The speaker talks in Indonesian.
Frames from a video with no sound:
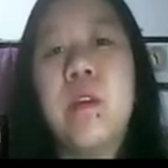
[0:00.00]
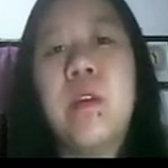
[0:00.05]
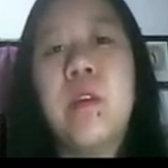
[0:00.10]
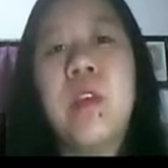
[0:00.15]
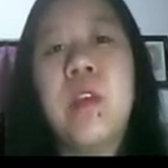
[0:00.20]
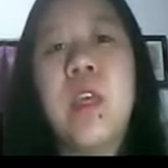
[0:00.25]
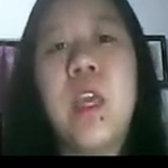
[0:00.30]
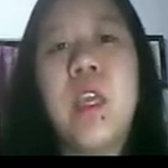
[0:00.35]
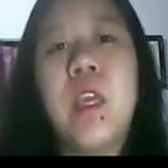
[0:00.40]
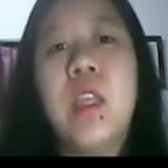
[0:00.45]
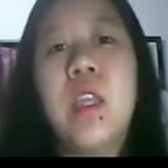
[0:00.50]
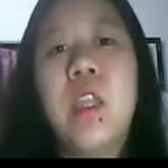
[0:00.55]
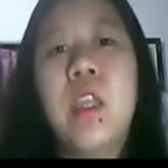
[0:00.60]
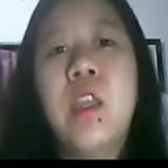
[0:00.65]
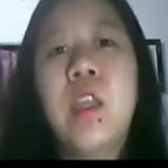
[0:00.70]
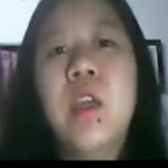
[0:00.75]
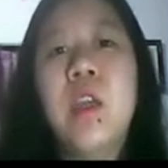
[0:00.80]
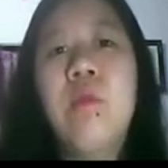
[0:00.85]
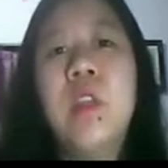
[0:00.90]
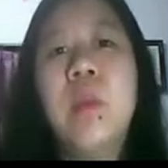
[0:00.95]
Oke,
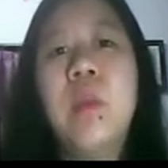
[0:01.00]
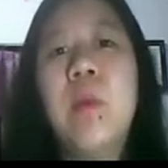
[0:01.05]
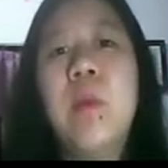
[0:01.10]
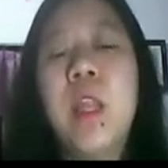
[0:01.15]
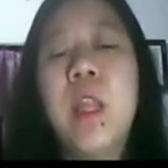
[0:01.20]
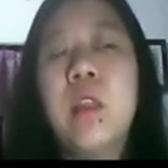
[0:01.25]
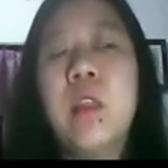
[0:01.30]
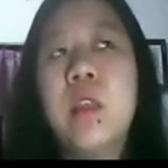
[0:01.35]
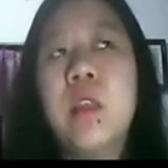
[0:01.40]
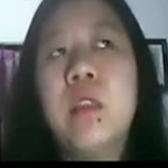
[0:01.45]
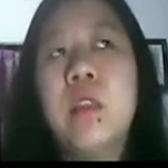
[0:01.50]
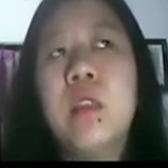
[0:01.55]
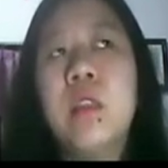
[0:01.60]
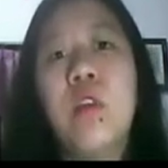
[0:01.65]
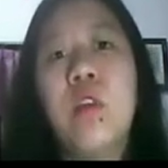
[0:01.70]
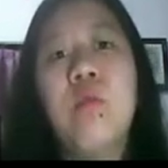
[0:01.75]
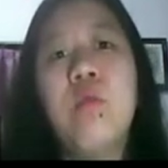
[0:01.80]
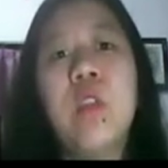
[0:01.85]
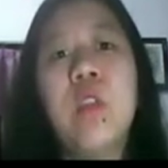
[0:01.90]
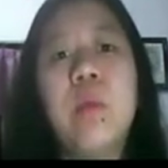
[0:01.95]
jadi dia multiparitas
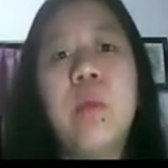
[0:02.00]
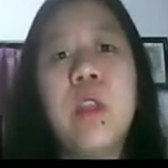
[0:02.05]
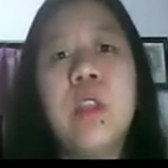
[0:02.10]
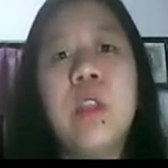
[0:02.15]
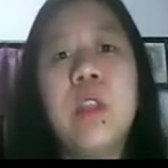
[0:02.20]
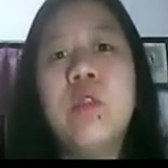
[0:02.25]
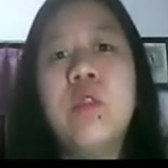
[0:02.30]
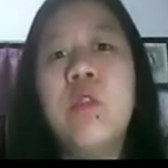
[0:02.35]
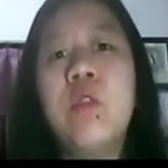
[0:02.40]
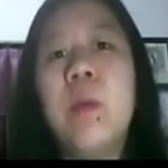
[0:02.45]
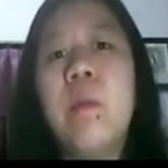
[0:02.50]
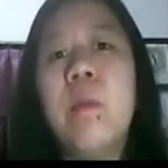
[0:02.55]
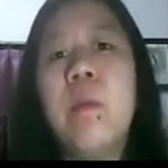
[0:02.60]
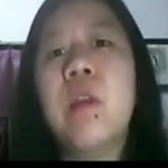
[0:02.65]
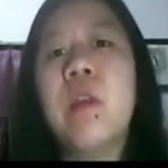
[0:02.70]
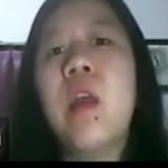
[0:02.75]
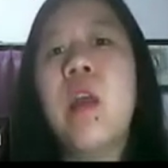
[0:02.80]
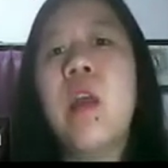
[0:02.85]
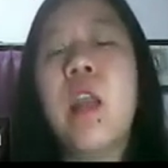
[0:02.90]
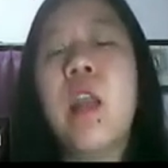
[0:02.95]
nih. Kalau multiparitas sudah
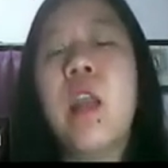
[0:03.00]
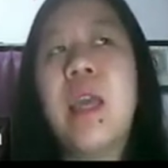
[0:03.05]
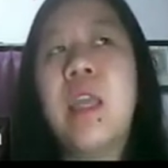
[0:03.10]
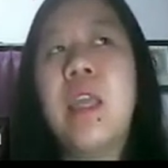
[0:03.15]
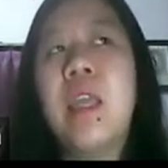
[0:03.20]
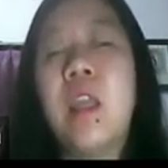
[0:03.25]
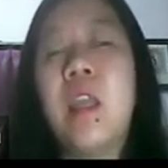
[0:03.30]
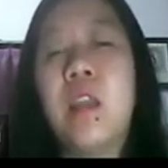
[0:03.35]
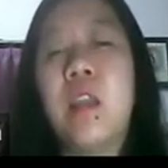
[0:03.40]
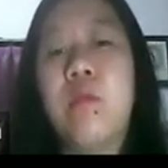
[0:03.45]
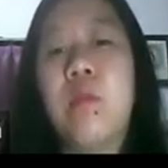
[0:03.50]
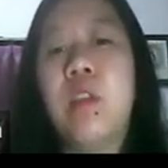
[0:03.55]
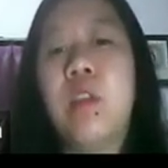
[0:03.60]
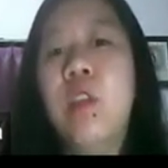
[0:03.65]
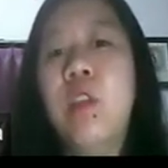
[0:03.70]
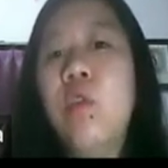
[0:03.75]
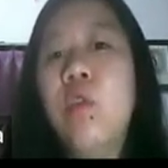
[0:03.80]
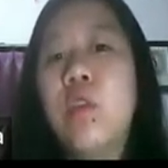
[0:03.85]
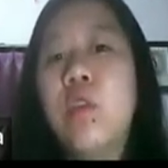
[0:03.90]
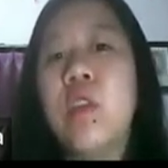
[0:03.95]
pernah ngelahirin,
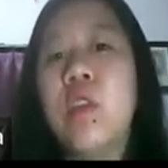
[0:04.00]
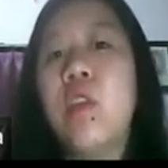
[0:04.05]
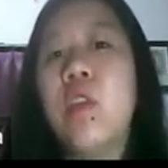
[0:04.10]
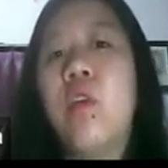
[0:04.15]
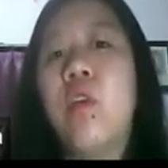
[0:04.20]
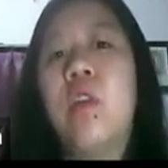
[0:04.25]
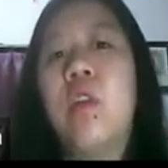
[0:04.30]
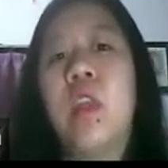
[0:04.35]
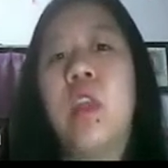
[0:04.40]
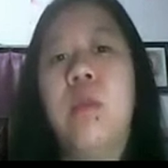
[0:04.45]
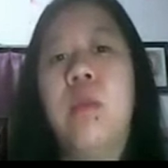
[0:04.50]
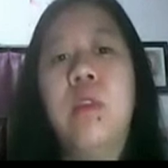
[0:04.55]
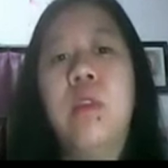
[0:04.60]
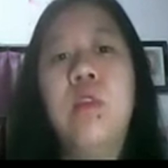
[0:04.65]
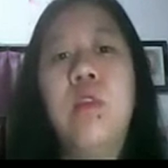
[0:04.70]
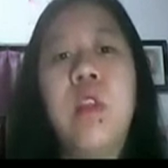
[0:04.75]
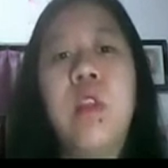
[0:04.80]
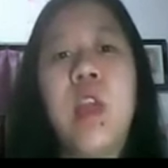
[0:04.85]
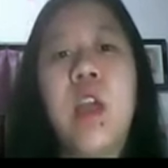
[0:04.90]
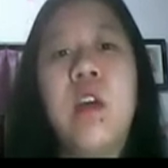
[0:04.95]
berarti dia udah senior nih.
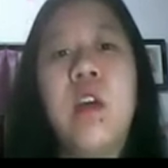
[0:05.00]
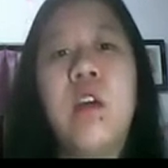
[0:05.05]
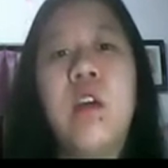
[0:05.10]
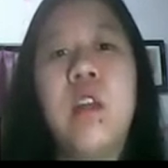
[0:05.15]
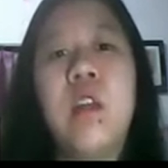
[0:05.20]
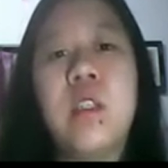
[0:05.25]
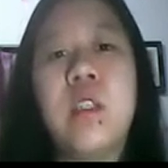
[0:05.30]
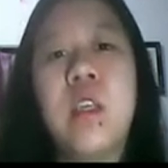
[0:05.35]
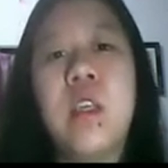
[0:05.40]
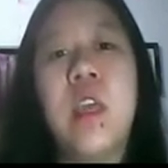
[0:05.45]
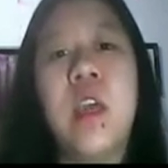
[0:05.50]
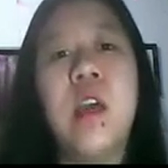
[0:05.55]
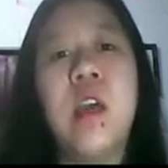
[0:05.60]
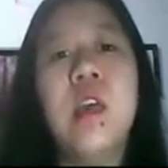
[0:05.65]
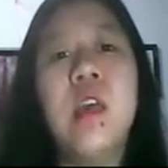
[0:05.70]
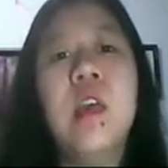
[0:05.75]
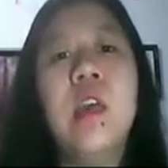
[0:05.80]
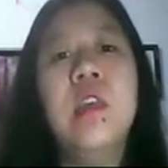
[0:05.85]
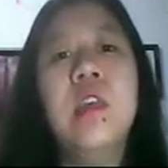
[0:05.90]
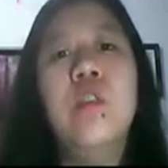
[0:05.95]
Betul ya, Rizky ya?
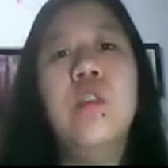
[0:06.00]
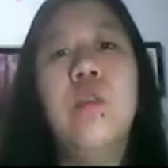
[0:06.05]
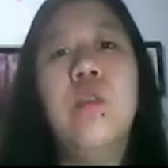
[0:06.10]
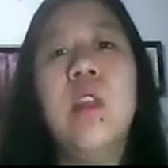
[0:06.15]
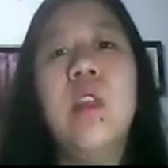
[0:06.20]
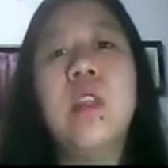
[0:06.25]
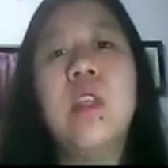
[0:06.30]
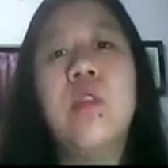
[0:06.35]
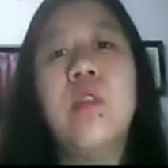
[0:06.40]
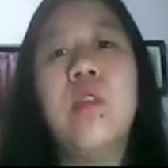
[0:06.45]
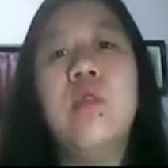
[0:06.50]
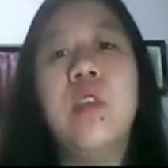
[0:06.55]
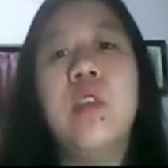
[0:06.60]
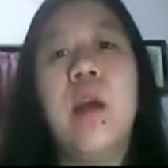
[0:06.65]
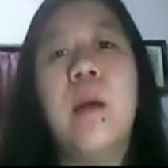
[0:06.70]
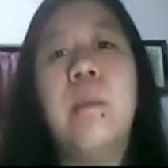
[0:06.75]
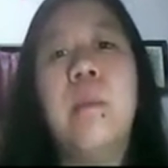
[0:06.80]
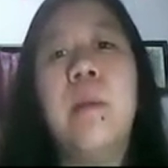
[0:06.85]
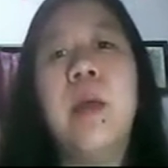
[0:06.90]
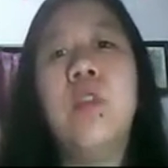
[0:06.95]
Jawabannya satu
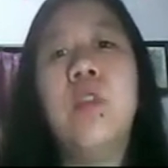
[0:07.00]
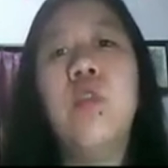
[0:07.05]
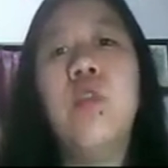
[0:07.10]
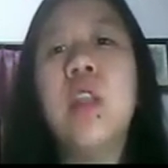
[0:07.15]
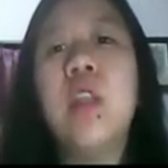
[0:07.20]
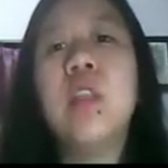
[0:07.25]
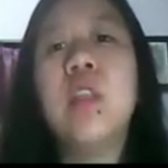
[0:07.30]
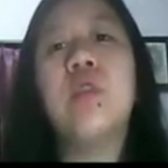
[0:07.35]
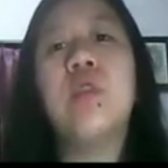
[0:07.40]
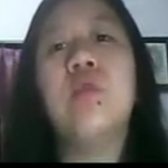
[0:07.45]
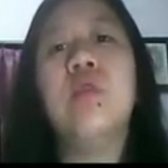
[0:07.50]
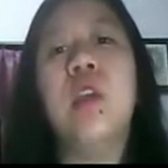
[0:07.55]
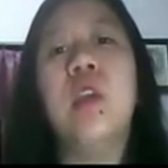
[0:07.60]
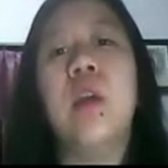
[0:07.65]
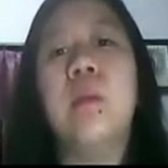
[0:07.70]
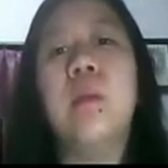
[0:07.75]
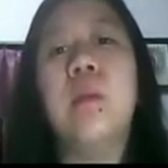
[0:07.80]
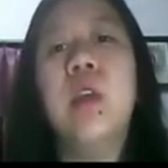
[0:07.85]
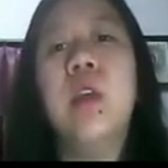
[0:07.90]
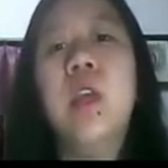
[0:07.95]
jam, patokannya satu
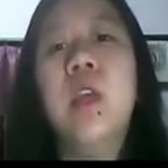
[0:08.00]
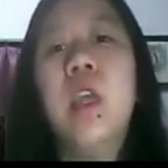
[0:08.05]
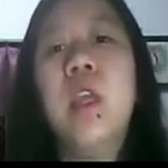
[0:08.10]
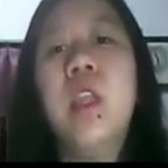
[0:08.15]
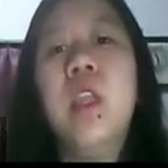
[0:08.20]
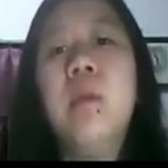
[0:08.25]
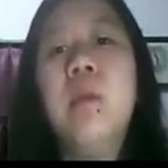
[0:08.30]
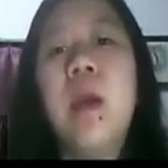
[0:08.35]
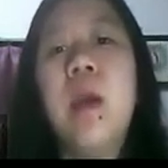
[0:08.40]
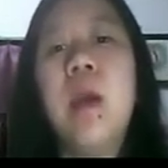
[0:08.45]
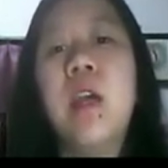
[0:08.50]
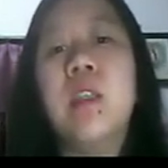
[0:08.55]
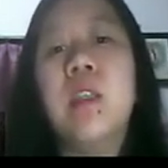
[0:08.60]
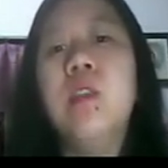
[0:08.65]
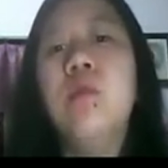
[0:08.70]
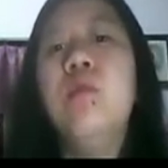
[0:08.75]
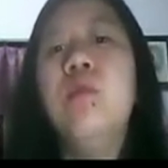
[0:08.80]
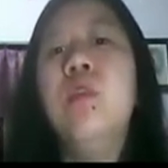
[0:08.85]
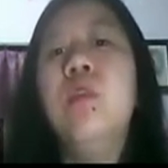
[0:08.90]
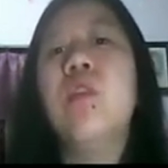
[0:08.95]
jam. Ini
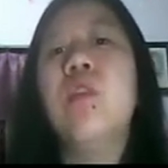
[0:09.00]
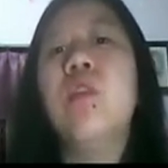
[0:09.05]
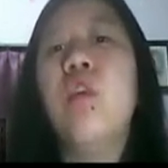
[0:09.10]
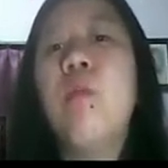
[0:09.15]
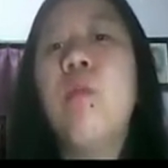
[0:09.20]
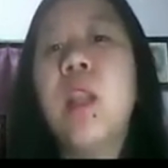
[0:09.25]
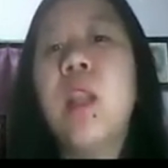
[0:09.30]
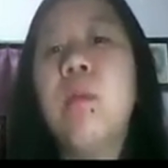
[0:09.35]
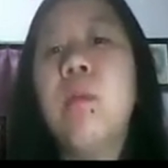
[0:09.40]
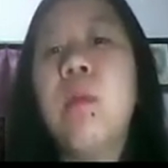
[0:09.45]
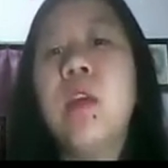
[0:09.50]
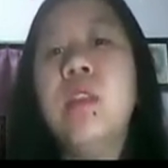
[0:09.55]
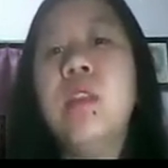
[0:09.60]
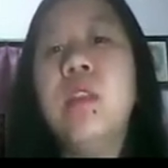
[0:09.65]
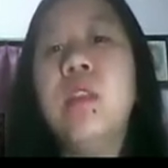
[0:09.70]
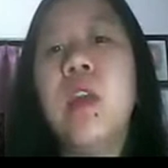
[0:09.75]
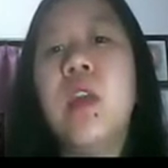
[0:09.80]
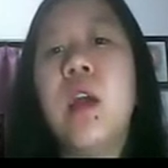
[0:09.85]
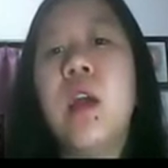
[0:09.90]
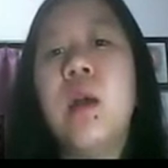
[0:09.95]
pasien udah 1,5
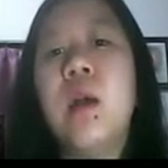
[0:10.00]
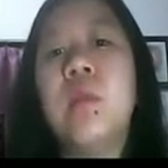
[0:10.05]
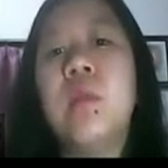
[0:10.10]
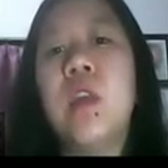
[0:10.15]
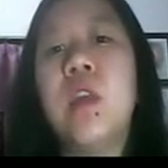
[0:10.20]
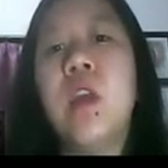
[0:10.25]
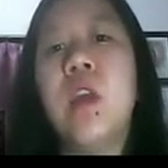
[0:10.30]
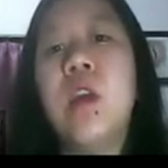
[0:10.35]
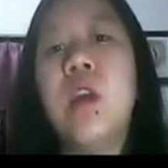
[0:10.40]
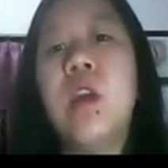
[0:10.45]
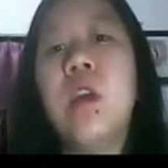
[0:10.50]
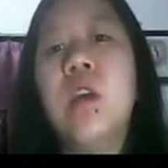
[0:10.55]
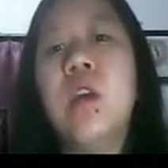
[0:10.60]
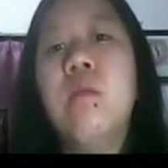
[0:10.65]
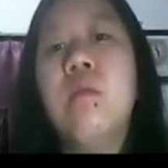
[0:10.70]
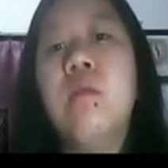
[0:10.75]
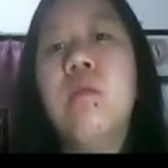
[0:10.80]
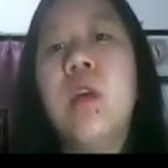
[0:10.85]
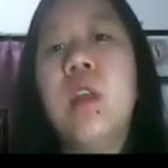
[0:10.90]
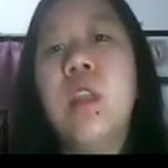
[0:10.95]
jam gitu ya.
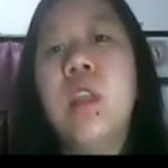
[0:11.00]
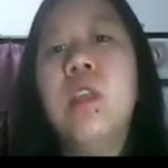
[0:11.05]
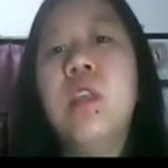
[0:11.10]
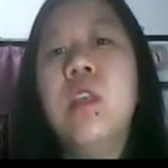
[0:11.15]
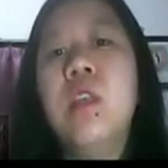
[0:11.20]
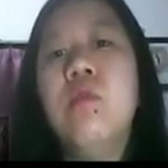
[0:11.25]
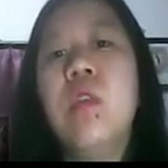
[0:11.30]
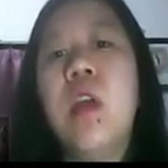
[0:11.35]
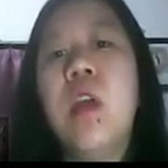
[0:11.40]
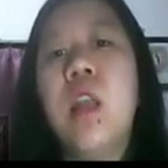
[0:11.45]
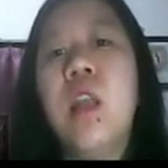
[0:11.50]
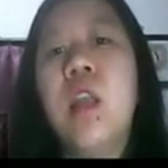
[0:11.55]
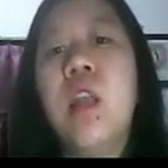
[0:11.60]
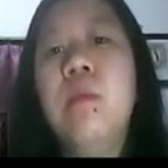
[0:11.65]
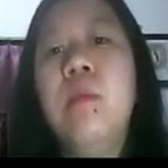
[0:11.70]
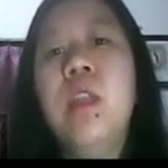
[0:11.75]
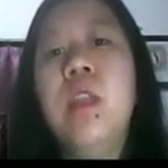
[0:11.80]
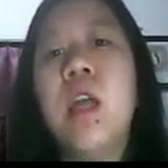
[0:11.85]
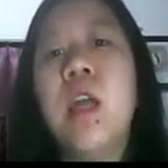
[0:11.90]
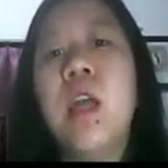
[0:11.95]
Berarti dia sudah
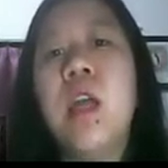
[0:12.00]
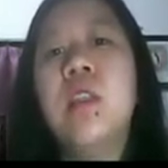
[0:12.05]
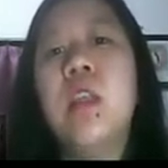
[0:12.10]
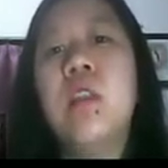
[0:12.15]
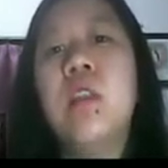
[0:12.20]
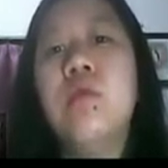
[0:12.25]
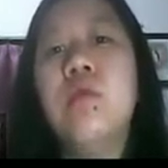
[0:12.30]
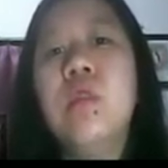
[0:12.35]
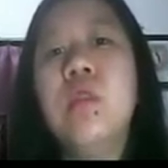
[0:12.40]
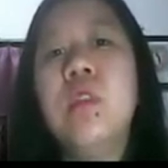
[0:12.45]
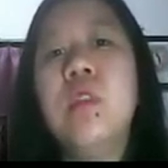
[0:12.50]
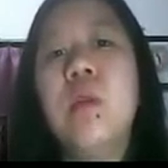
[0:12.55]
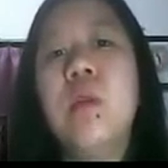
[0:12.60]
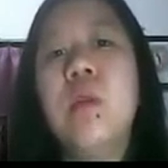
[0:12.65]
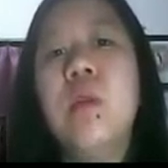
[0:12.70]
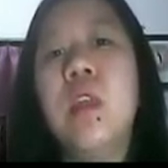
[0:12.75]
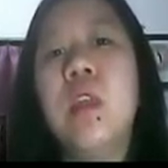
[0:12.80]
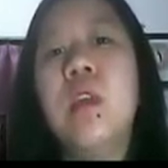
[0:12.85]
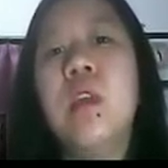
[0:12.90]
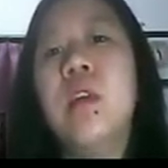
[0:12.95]
lebih dari satu jam
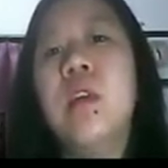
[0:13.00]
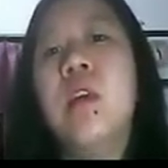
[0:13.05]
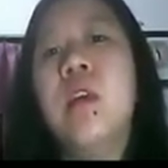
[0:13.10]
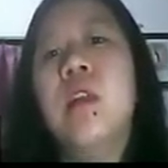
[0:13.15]
nih.